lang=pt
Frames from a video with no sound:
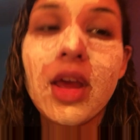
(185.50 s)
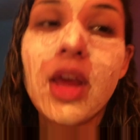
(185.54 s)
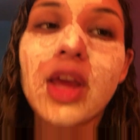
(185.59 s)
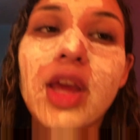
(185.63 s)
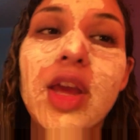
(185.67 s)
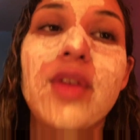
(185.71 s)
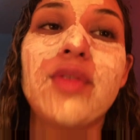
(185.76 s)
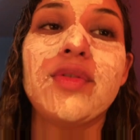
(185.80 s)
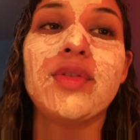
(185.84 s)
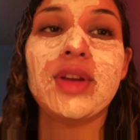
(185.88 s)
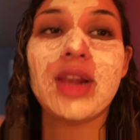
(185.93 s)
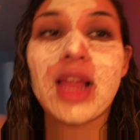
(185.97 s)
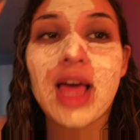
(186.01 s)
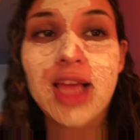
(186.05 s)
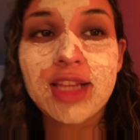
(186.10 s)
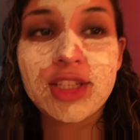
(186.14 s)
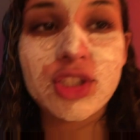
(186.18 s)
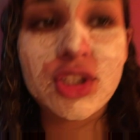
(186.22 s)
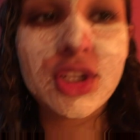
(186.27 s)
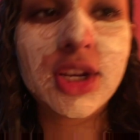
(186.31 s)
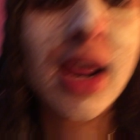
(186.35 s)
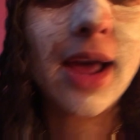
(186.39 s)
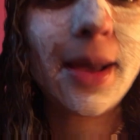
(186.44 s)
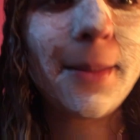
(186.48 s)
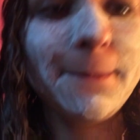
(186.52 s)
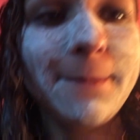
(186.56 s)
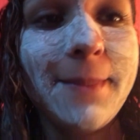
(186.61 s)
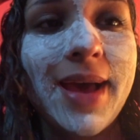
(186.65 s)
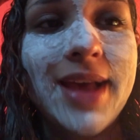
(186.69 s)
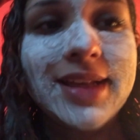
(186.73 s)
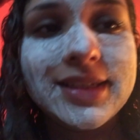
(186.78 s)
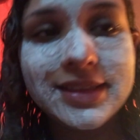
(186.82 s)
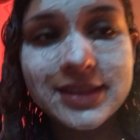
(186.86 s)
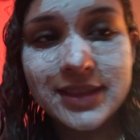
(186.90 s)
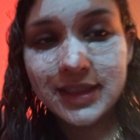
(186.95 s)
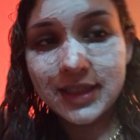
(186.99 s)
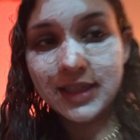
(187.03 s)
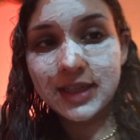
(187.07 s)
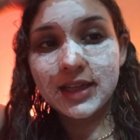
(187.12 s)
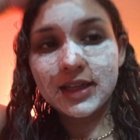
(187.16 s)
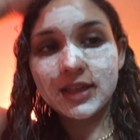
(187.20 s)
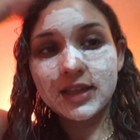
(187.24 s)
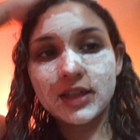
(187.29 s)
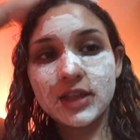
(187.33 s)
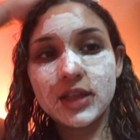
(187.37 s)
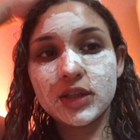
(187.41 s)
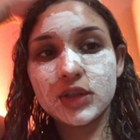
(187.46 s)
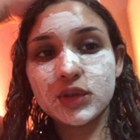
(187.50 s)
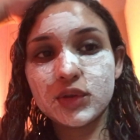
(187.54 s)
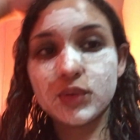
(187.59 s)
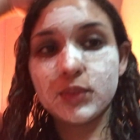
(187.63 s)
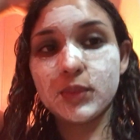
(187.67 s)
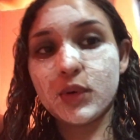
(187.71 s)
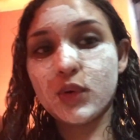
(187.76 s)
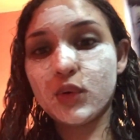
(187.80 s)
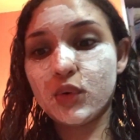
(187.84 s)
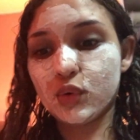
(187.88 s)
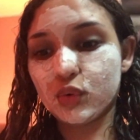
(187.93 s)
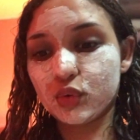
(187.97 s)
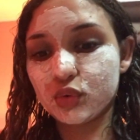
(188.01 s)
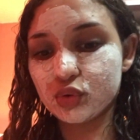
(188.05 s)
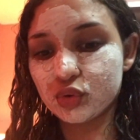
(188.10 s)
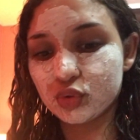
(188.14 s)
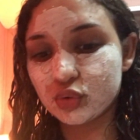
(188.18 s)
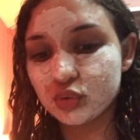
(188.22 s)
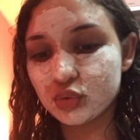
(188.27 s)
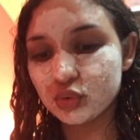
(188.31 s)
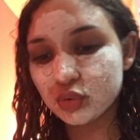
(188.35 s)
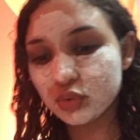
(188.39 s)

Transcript: Eu vou lá tirar a máscara do meu rosto.